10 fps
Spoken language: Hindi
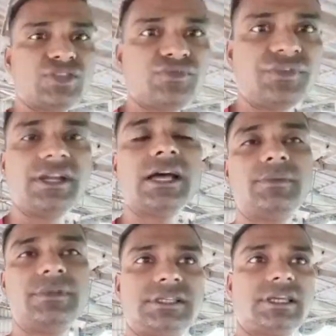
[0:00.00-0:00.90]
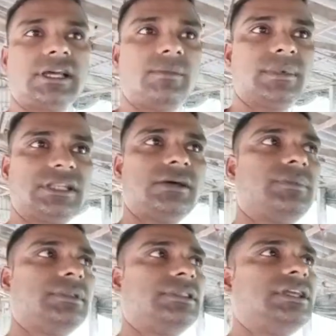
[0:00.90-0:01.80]
जो फीड आप दीजिएगा मतलब
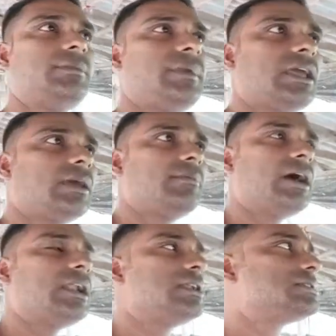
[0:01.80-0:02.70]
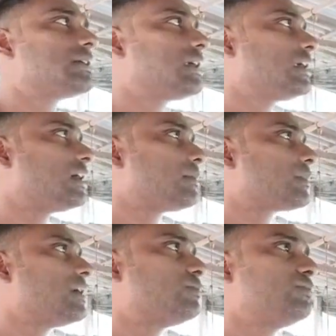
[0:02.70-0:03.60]
दिन में मान लीजिए कि
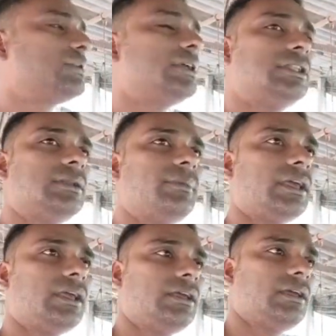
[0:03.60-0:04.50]
आपका पूरी दिन में